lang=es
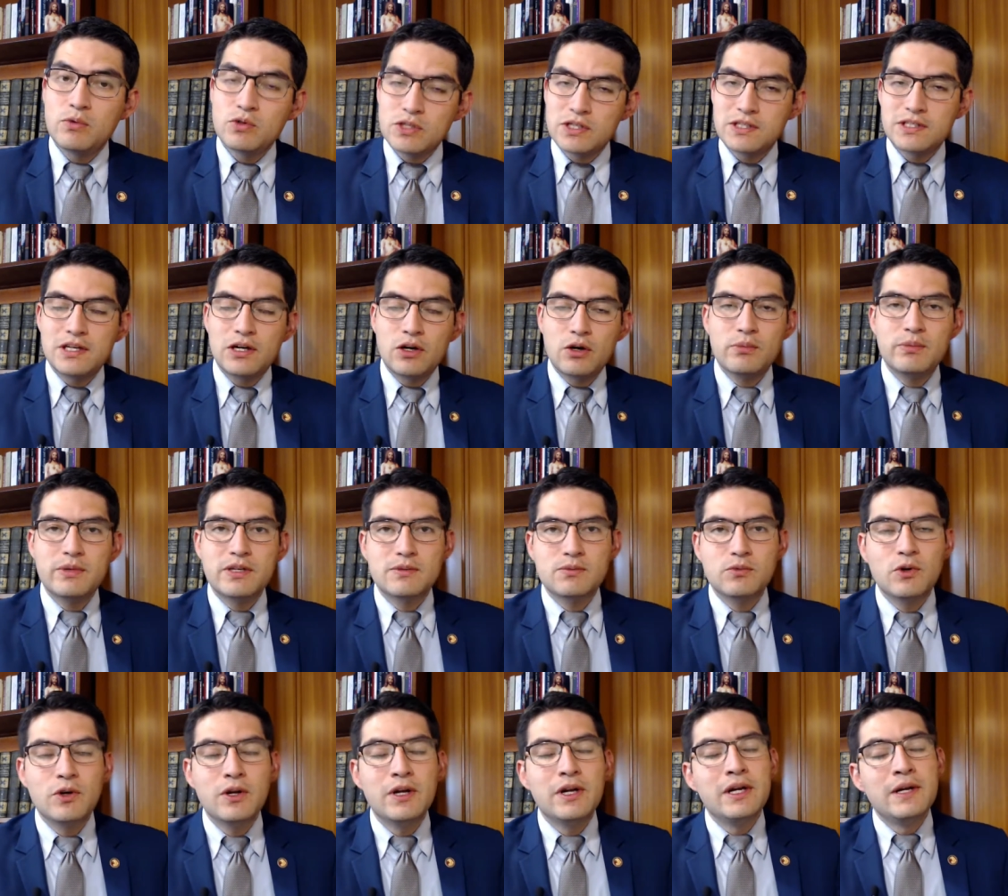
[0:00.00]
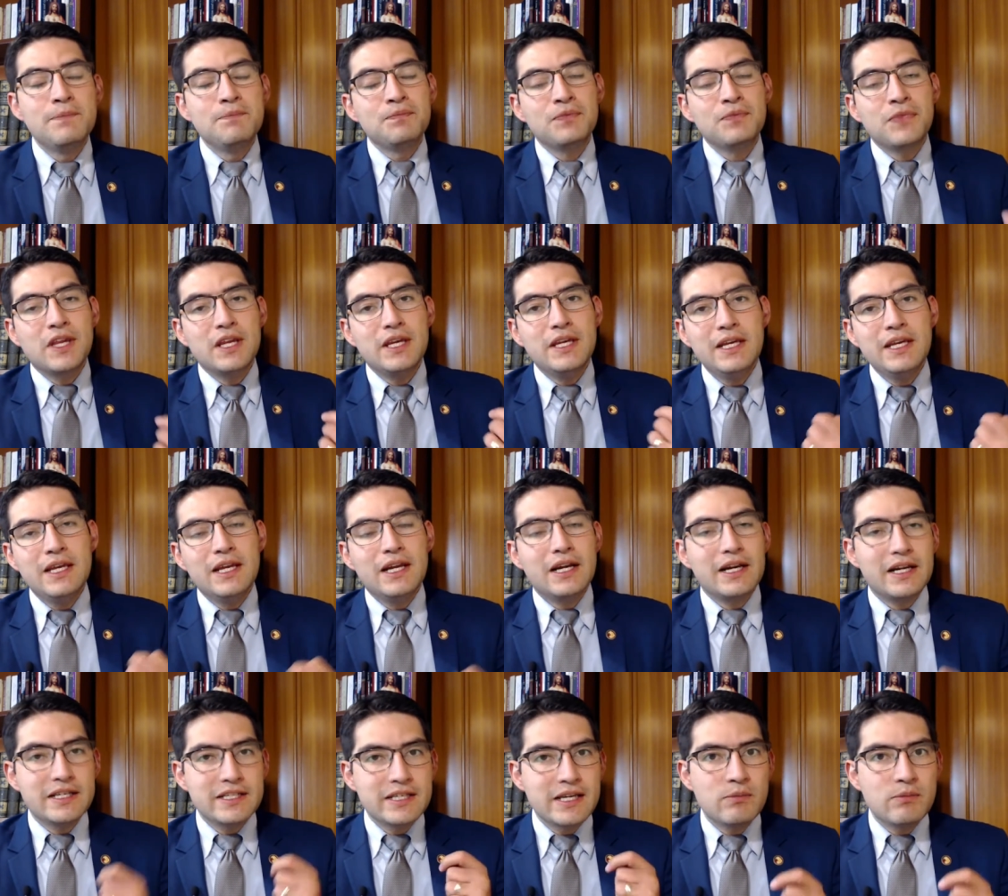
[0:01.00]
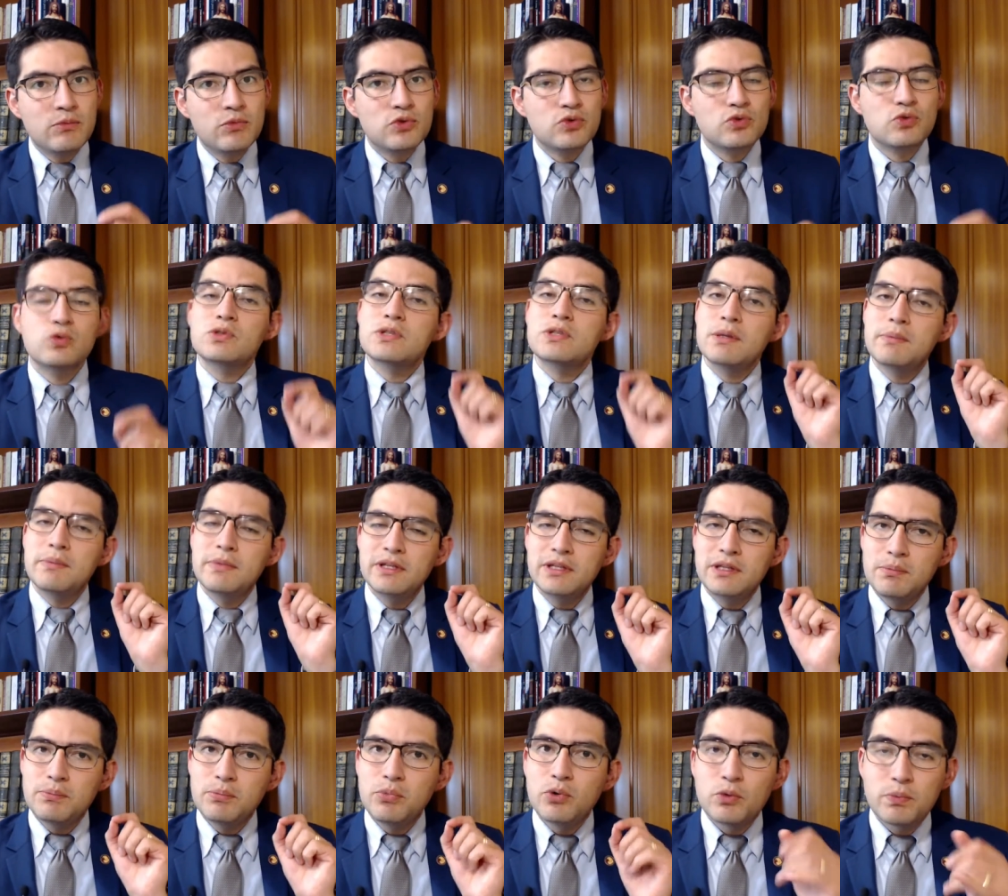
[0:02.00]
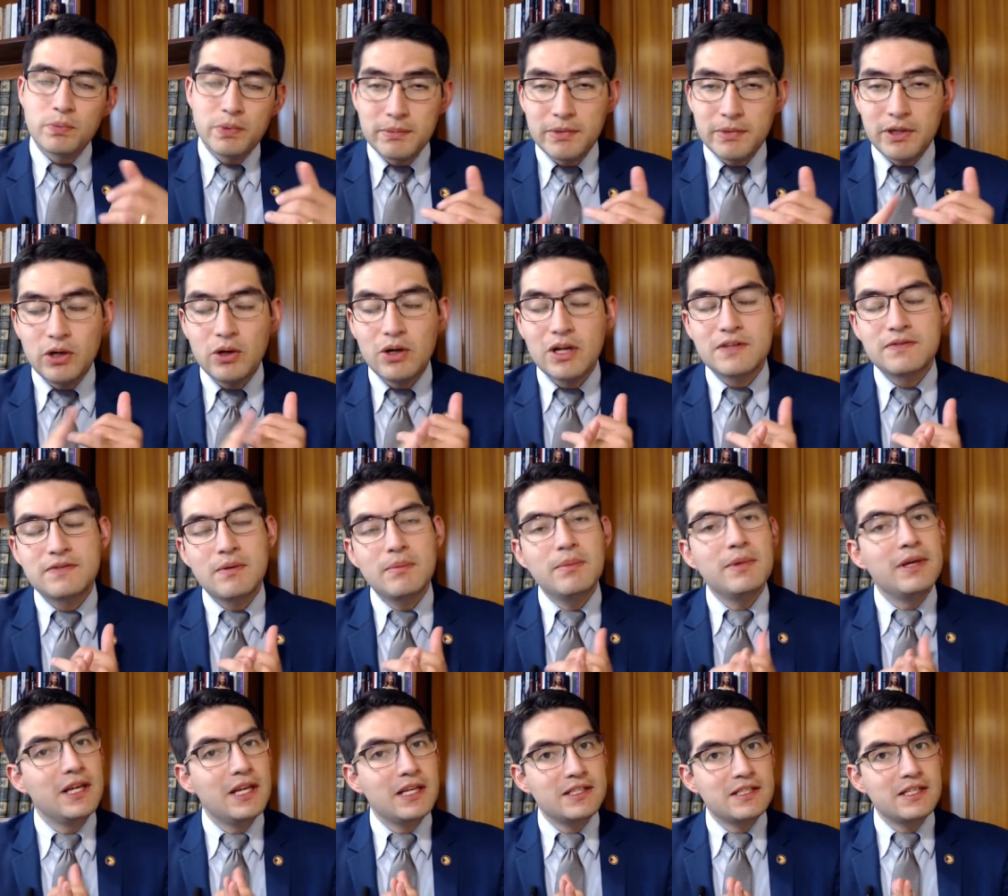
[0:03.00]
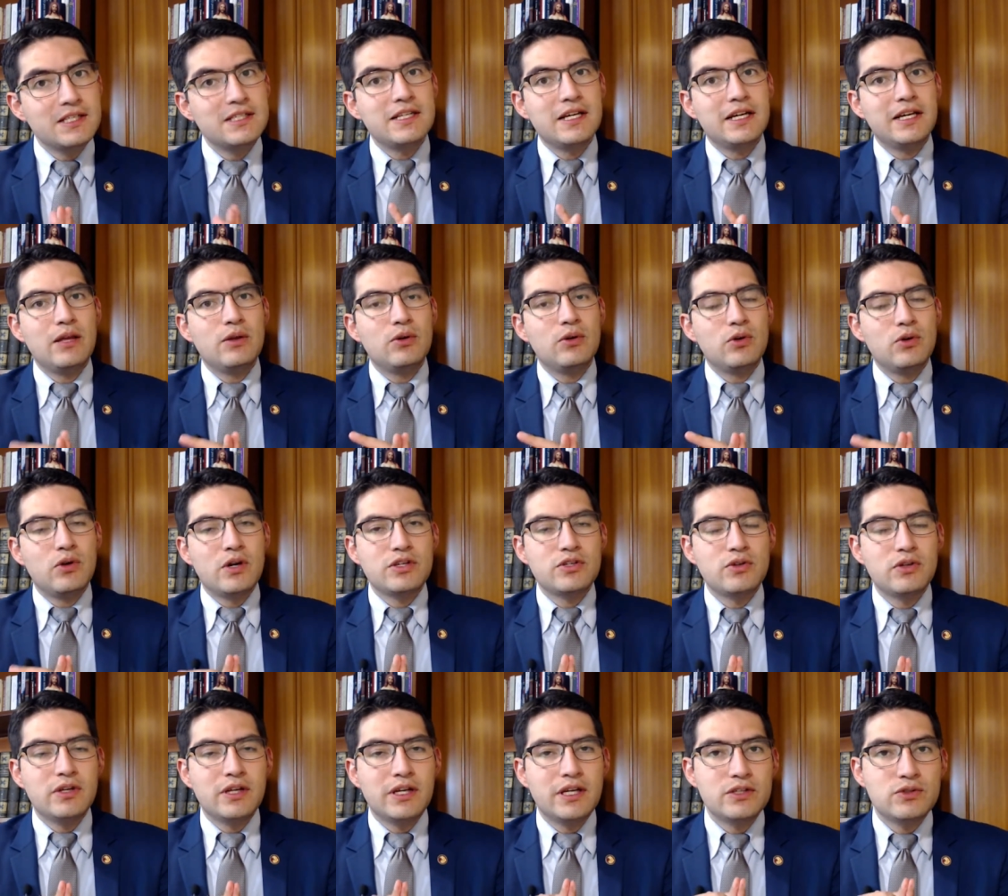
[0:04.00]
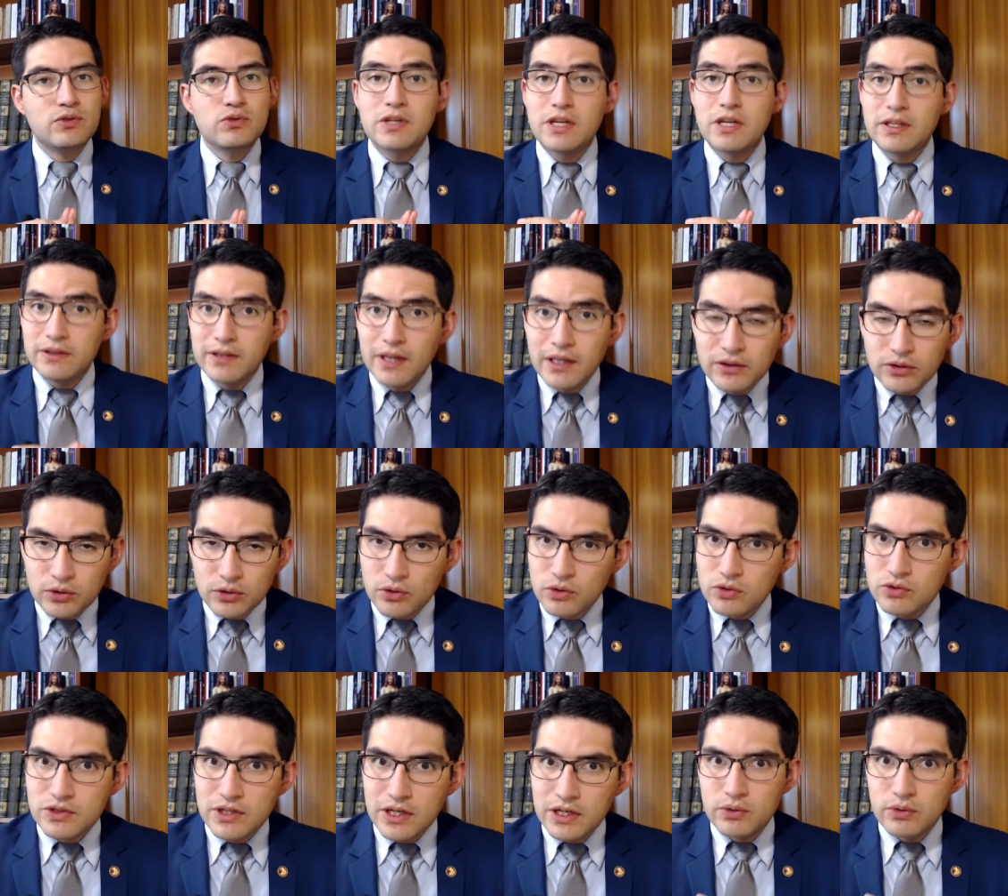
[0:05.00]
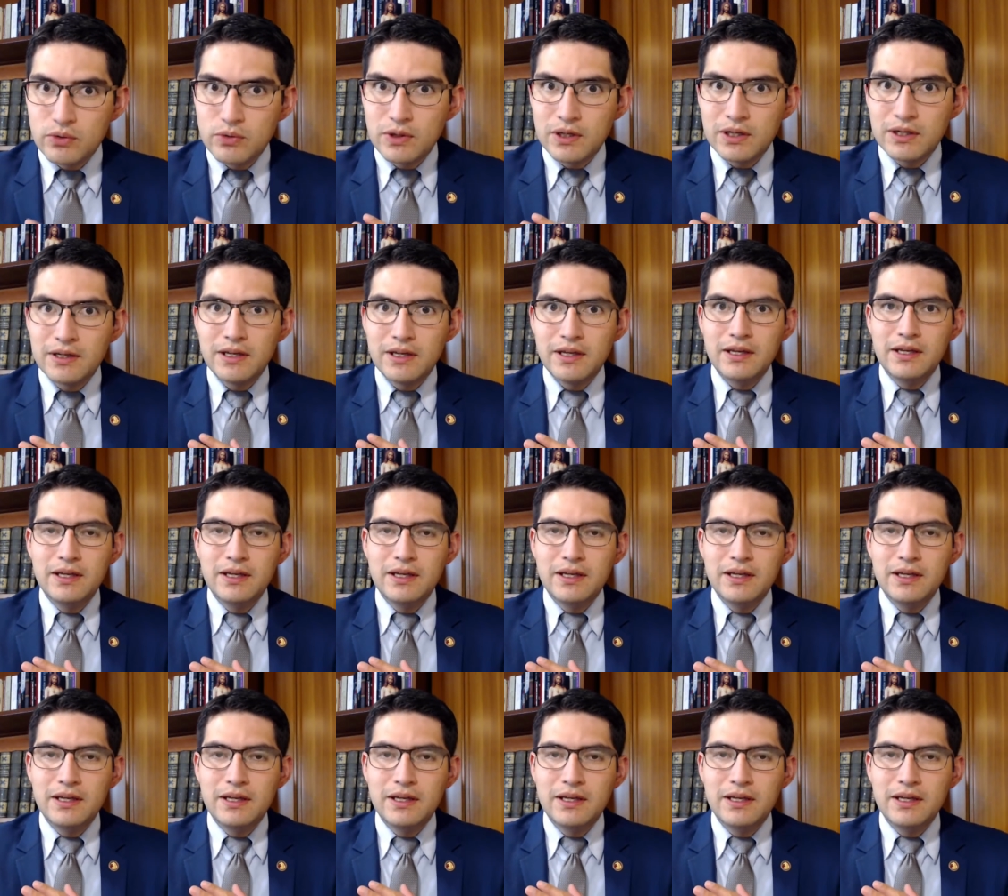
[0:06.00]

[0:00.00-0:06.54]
a hacer lo mismo. Y rezamos justamente por primero las familias del Sagrado Corazón de Jesús que tanto nos ayudan,